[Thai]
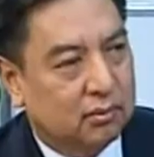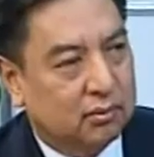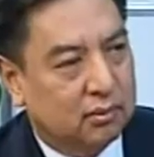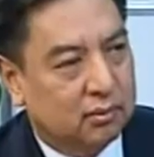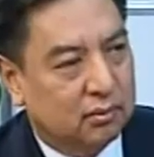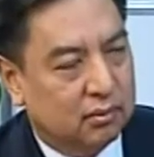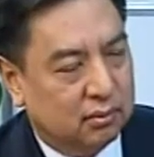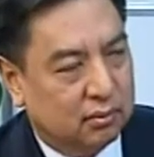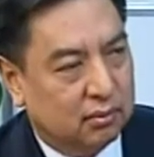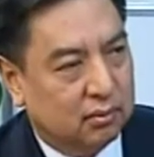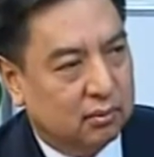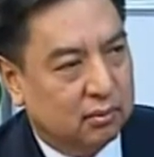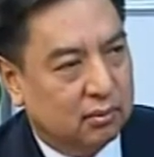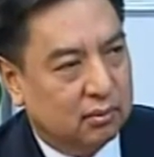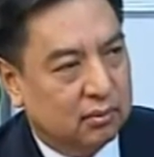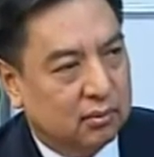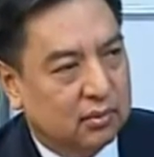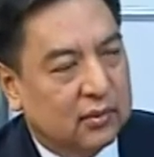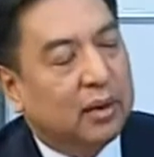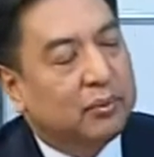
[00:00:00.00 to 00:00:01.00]
แห้ง
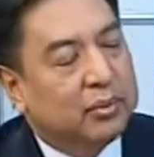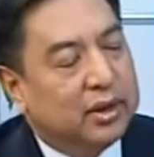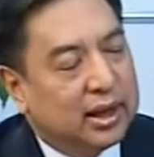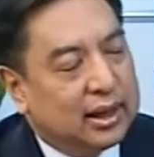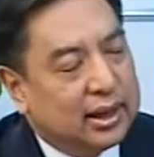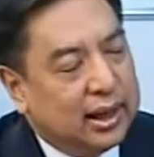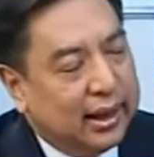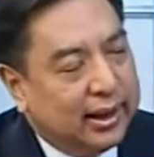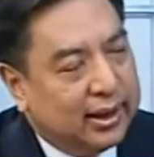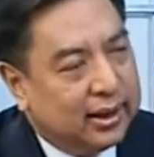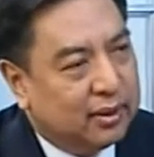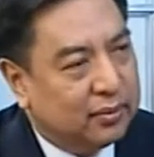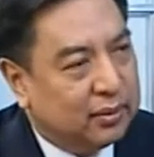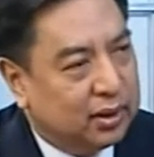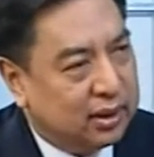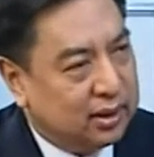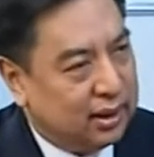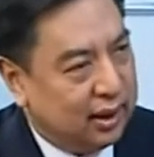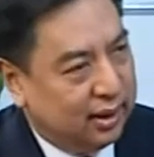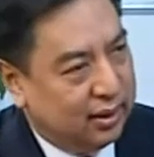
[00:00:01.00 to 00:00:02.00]
นะคะทำยังไง
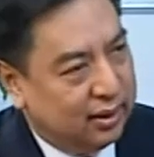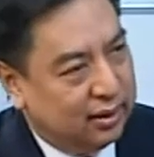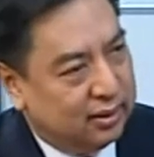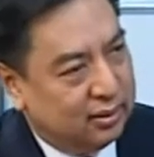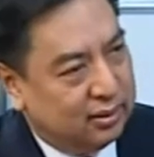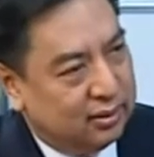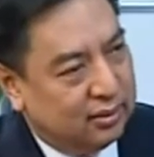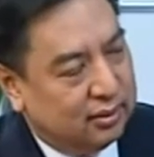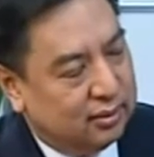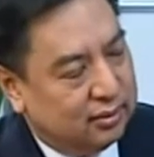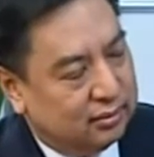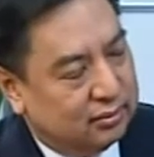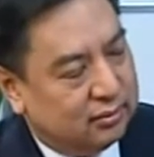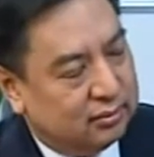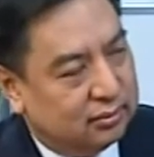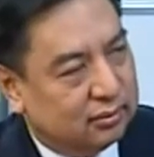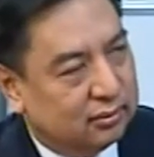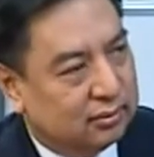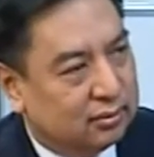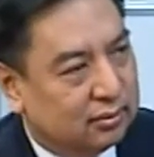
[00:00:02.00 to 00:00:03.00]
ดูแลยังไงก็เริ่ม
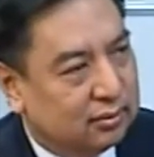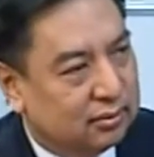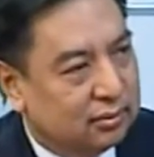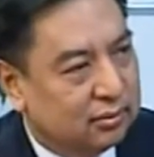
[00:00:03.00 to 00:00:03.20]
ต้นจากเว